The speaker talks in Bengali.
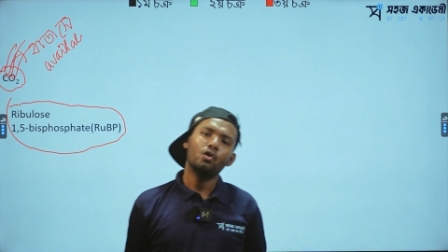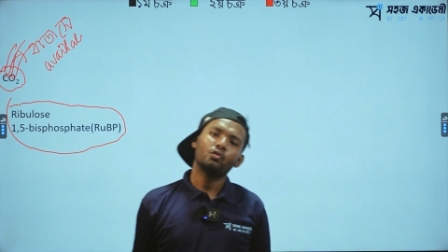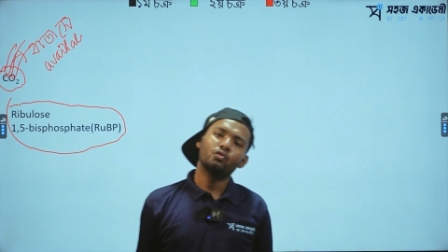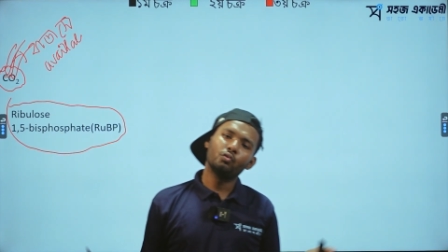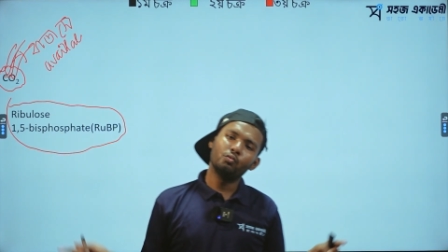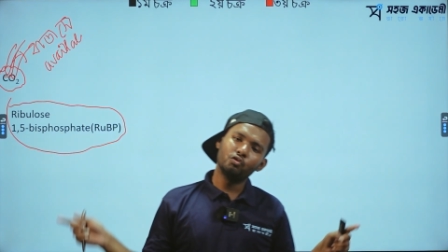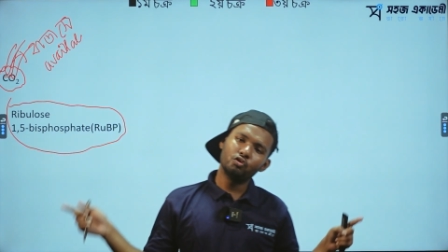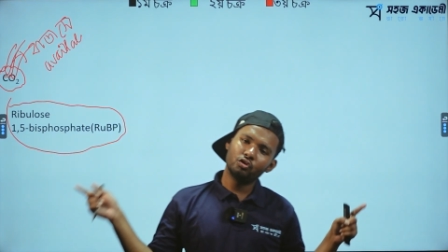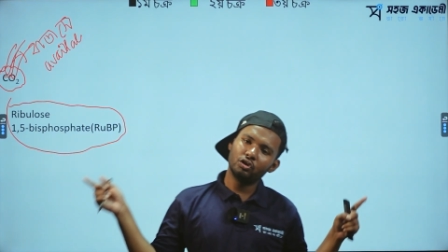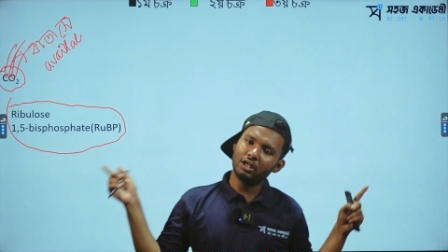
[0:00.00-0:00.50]

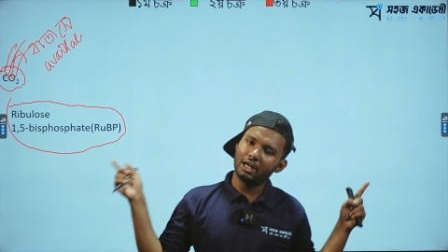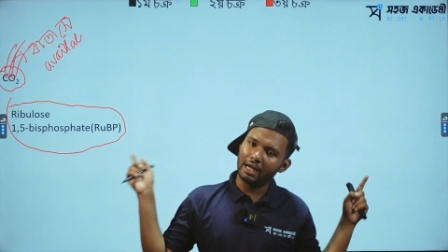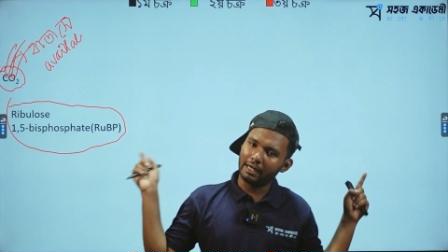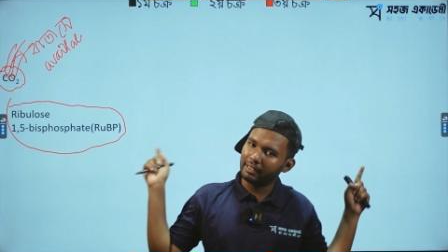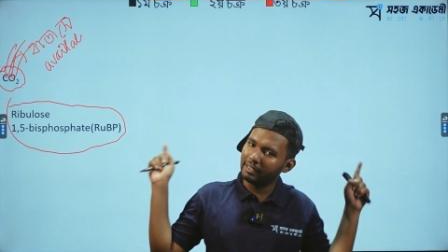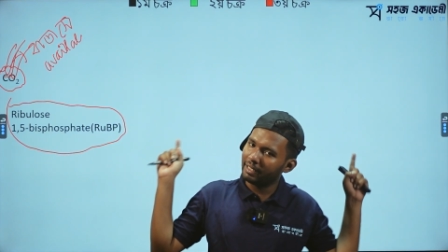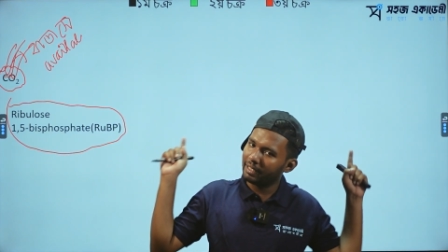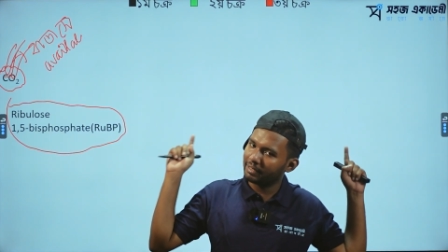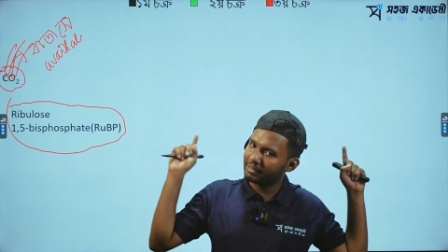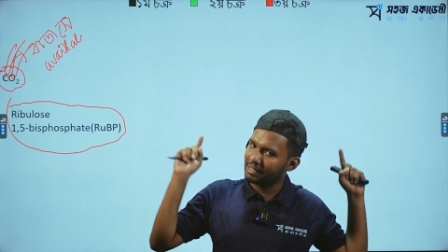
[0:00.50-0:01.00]
তুমি যদি
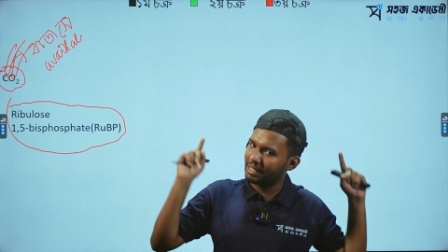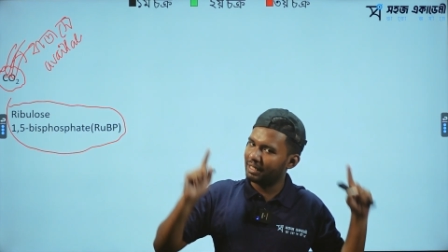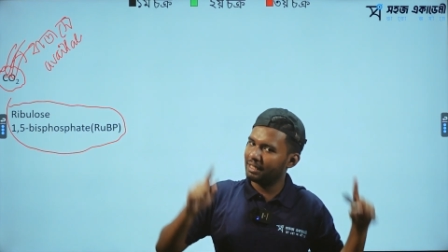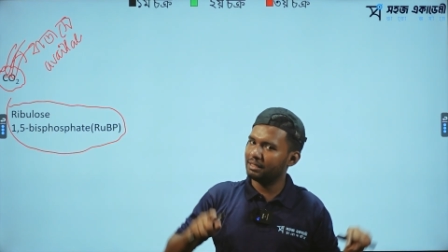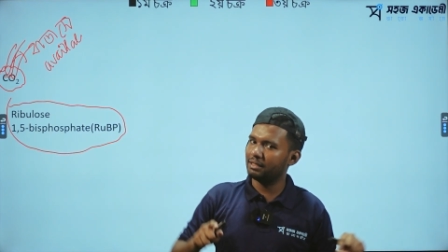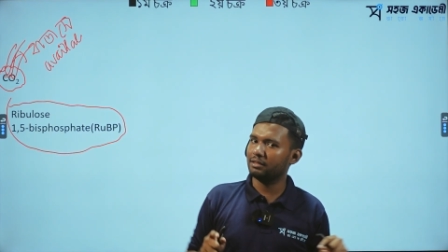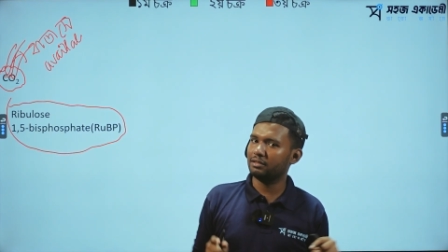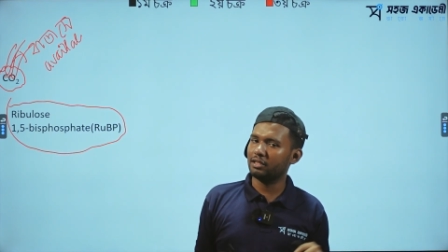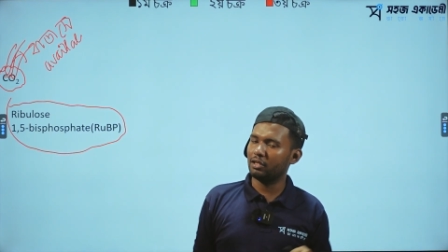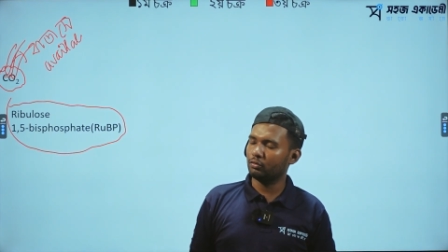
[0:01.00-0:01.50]
রান্না
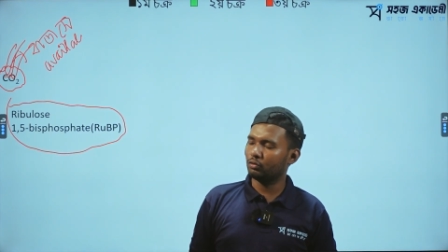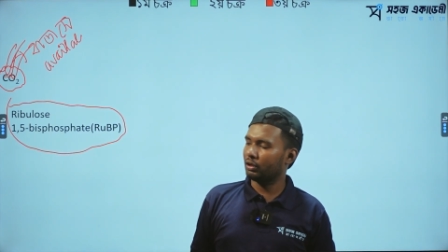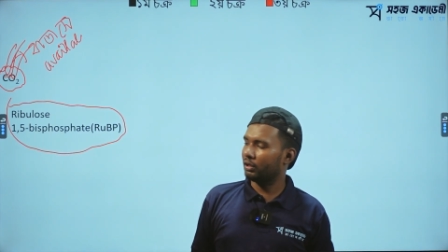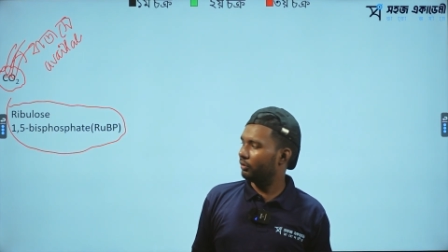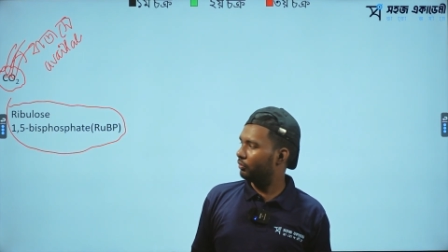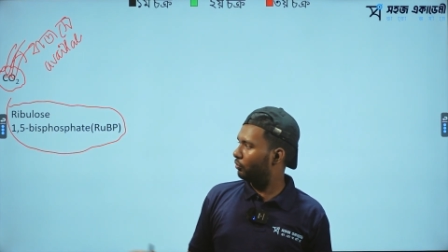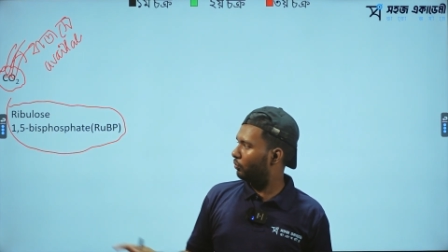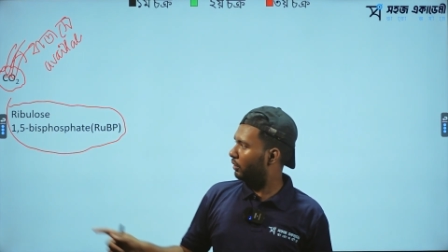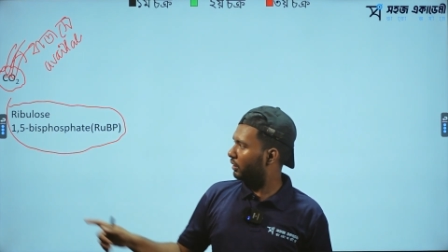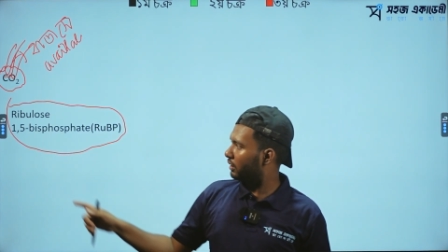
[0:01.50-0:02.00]
চালাইতে চাও
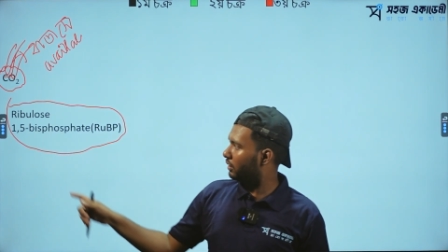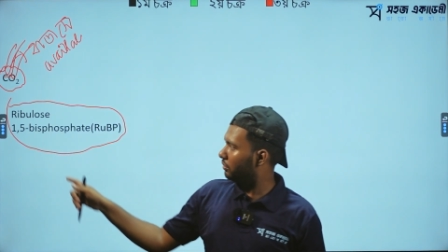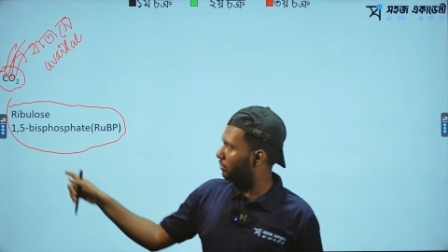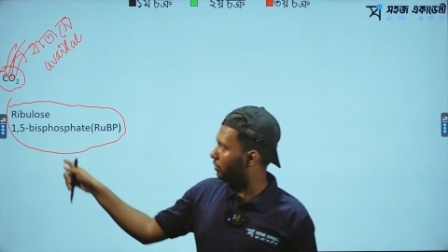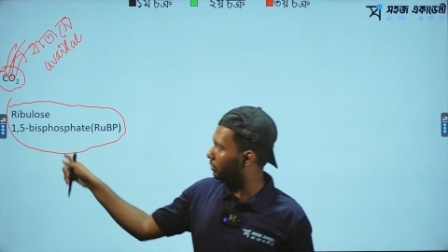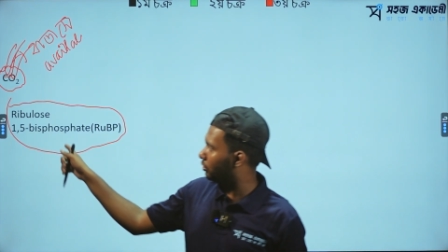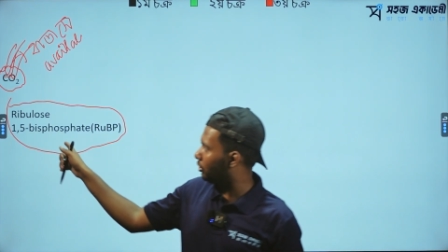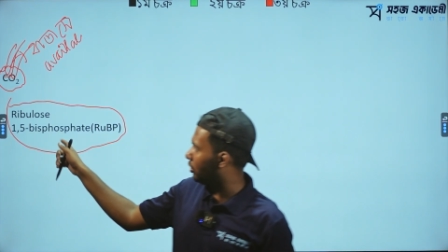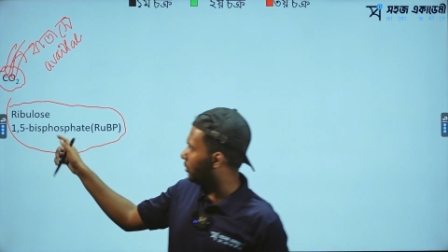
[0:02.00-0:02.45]
তাহলে তোমার কি করতে